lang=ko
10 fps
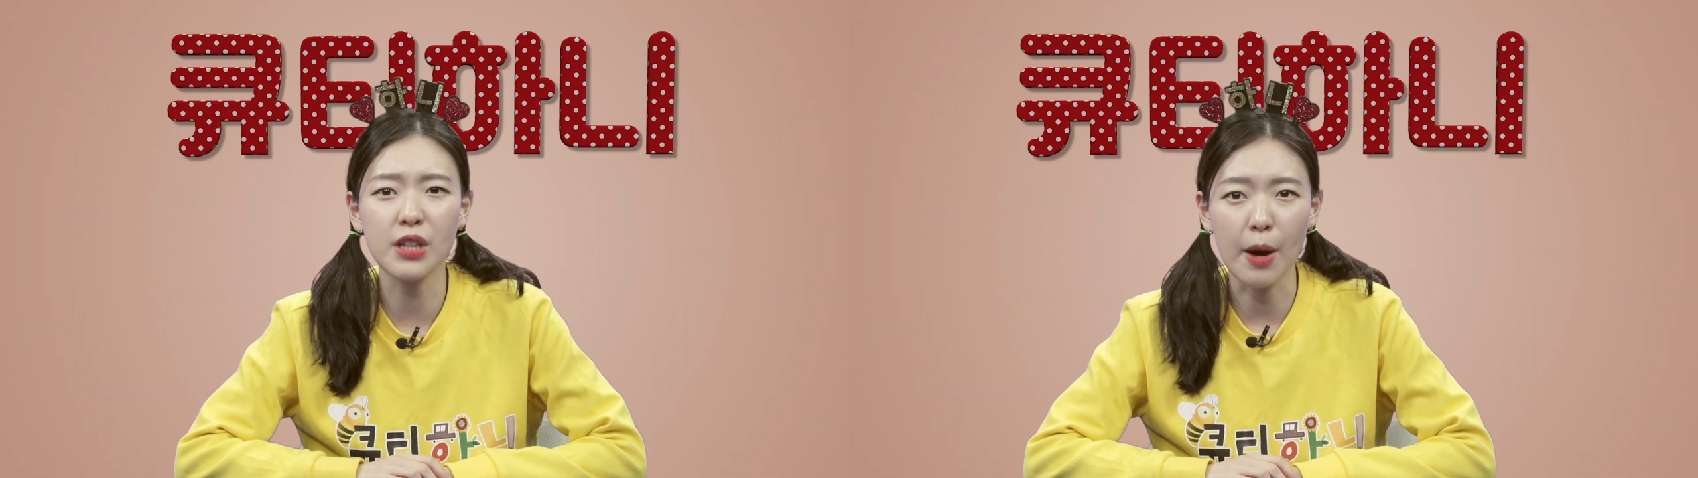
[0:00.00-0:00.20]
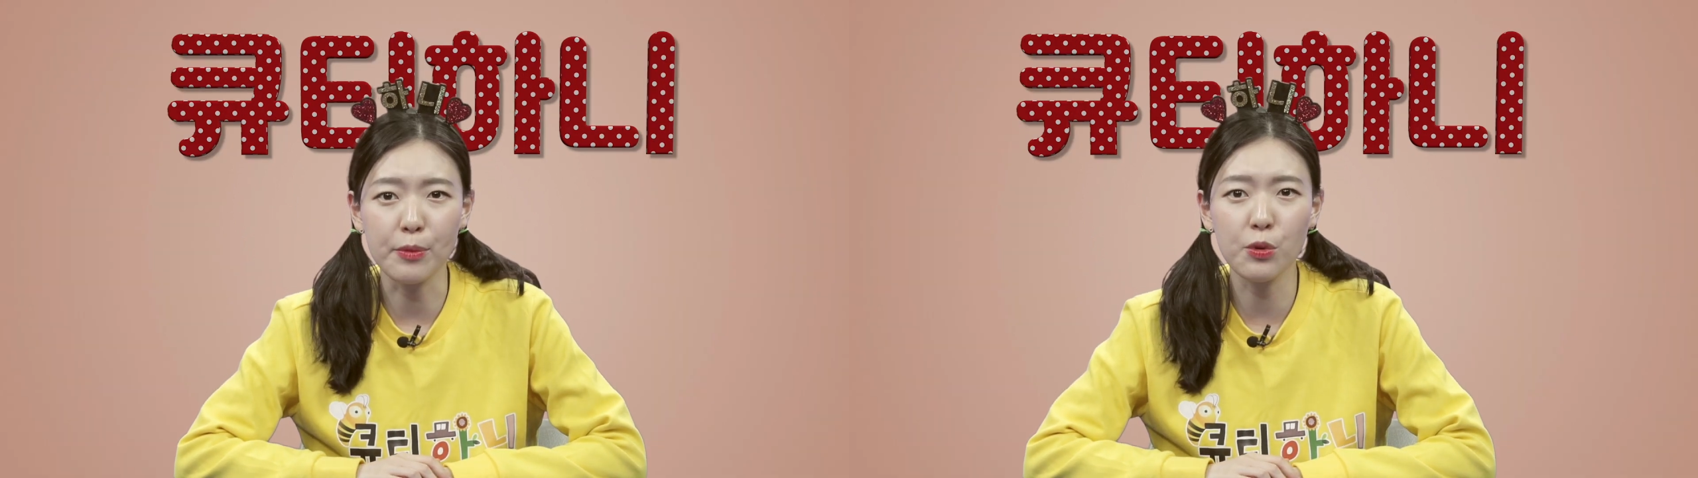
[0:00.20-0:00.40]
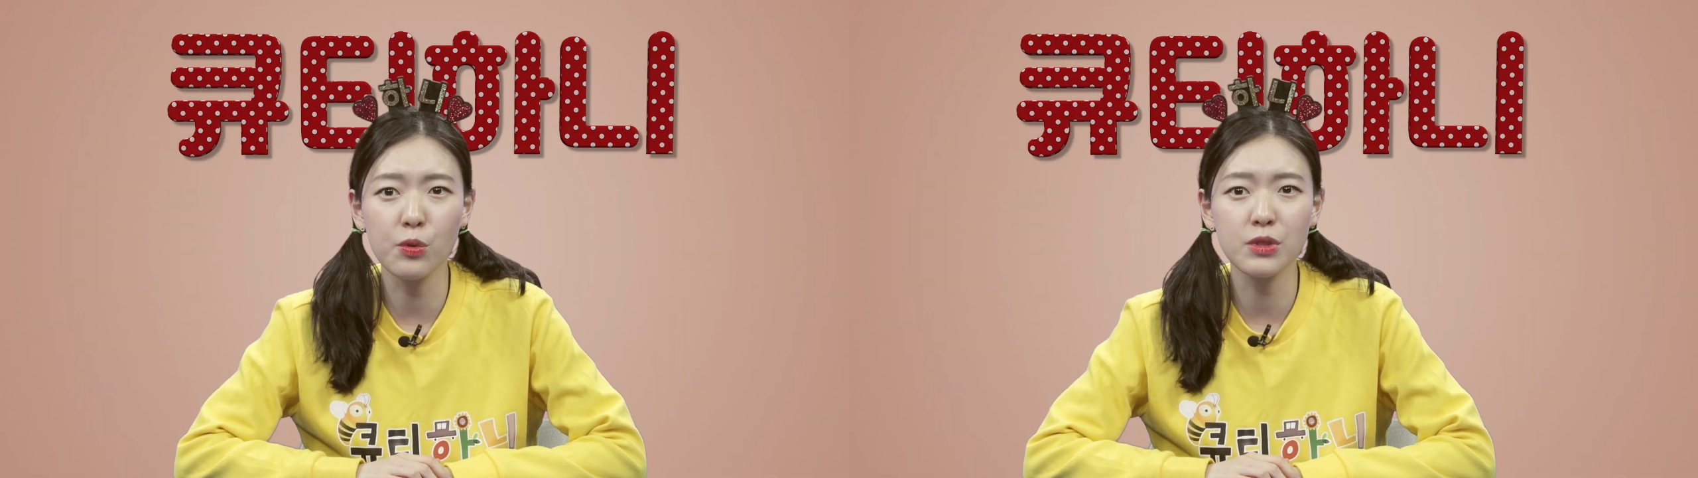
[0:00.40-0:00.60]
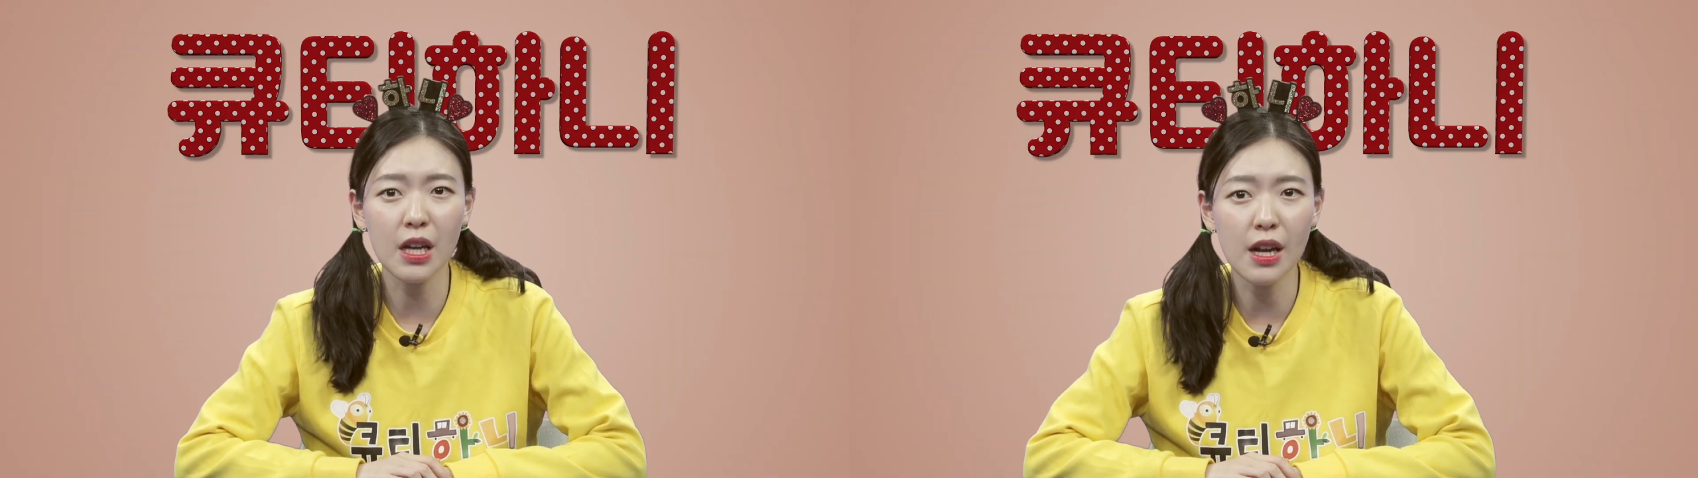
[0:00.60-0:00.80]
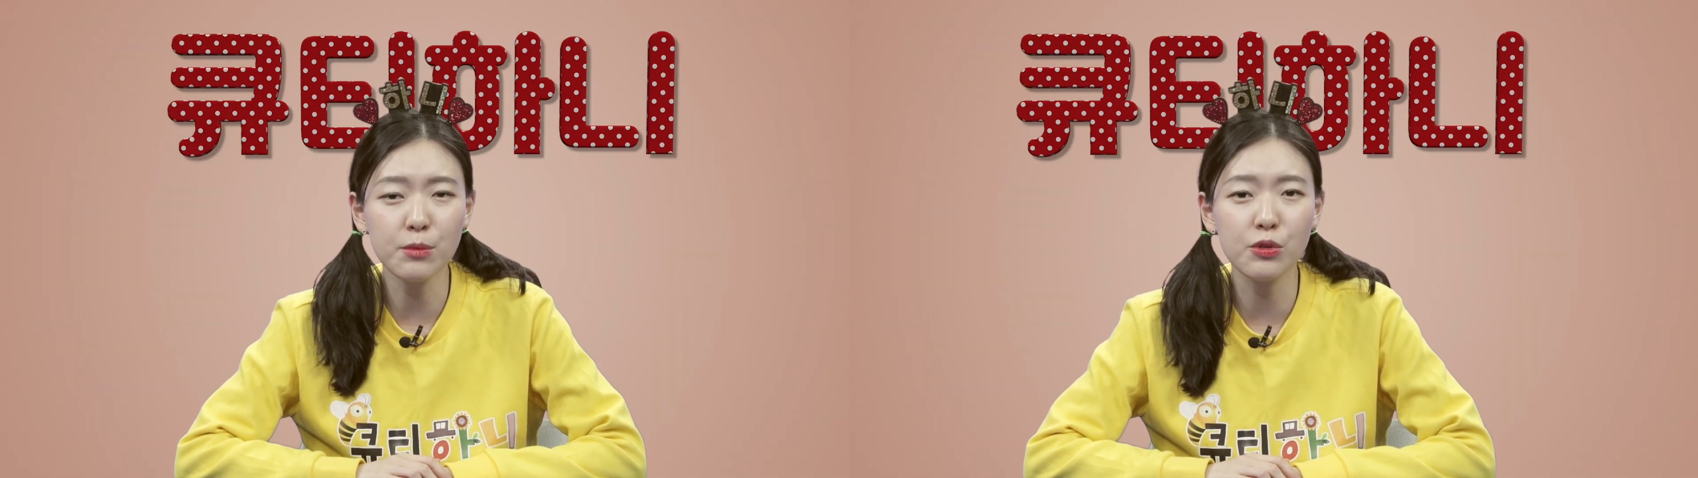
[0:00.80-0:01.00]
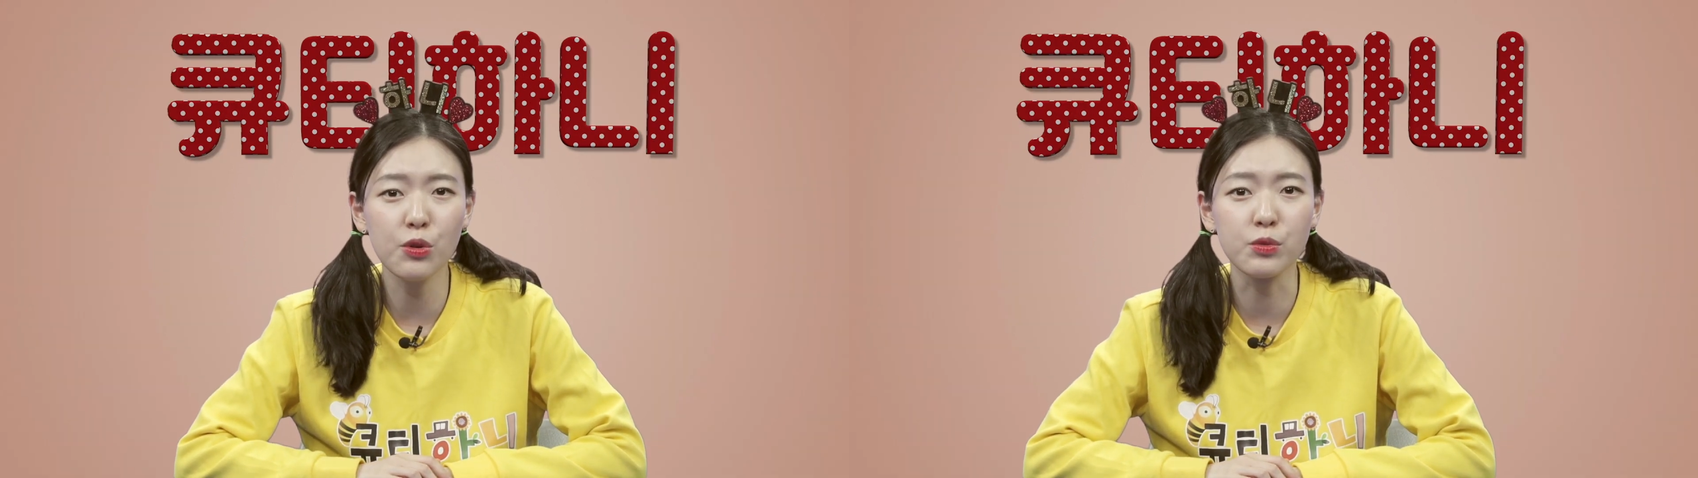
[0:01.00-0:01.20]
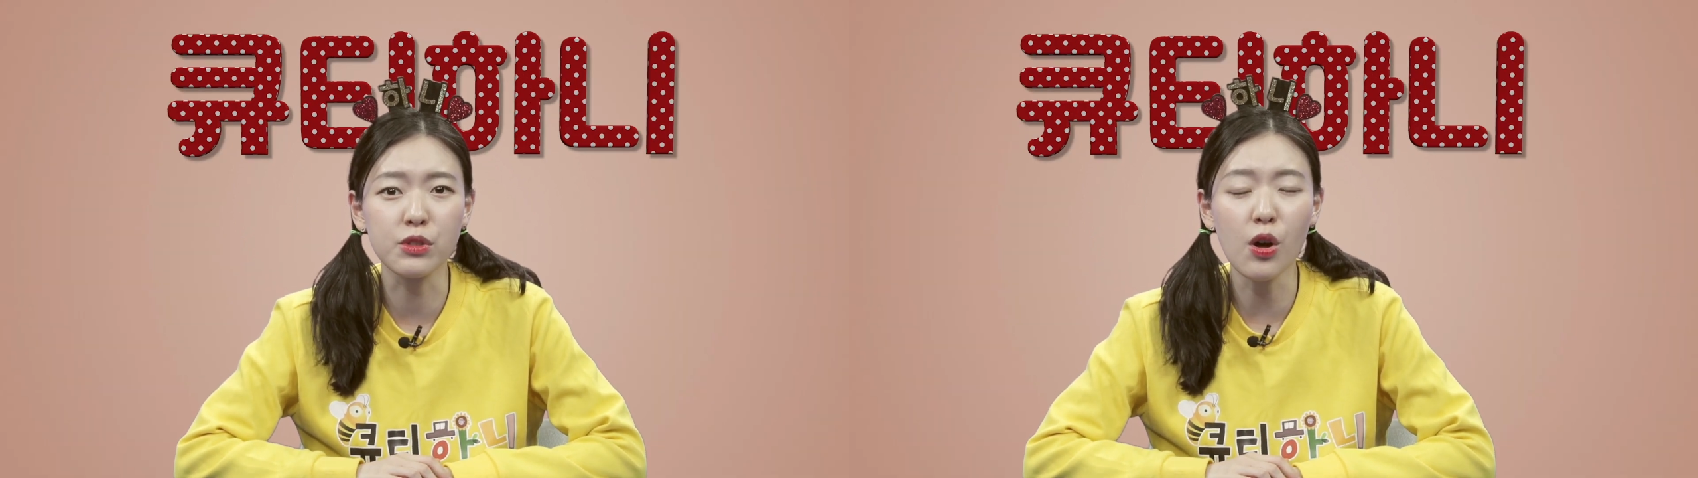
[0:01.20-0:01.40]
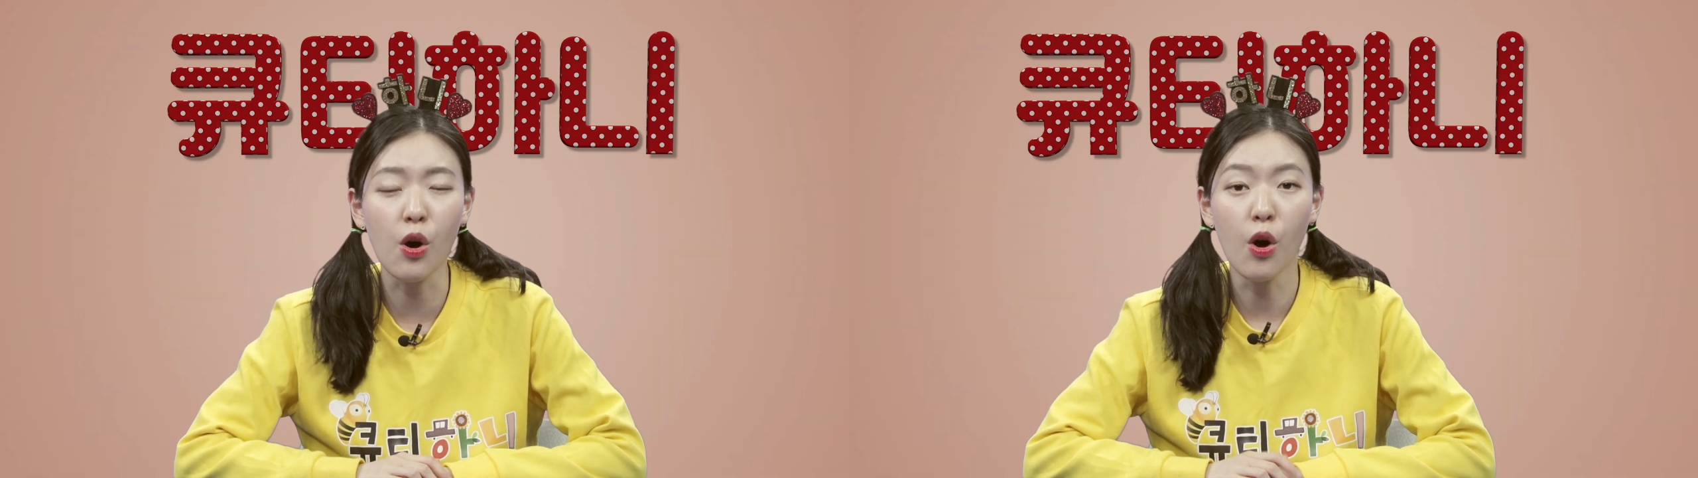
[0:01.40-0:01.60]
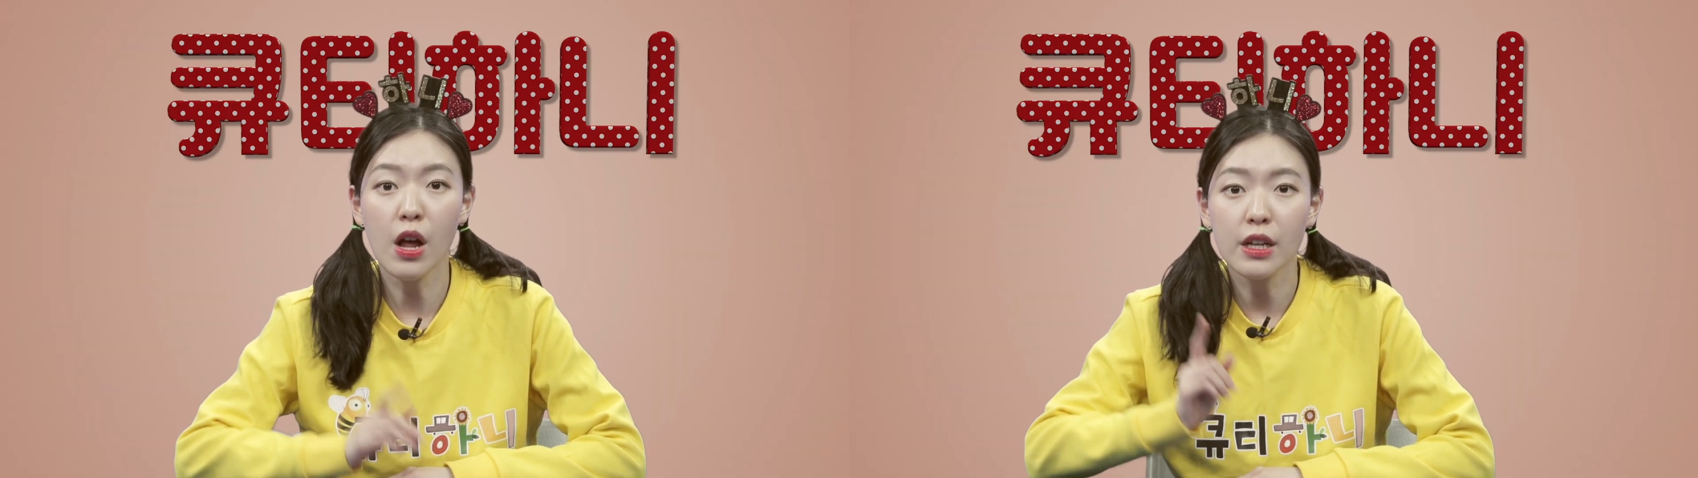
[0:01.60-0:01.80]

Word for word: 잡으러 온 사람들로부터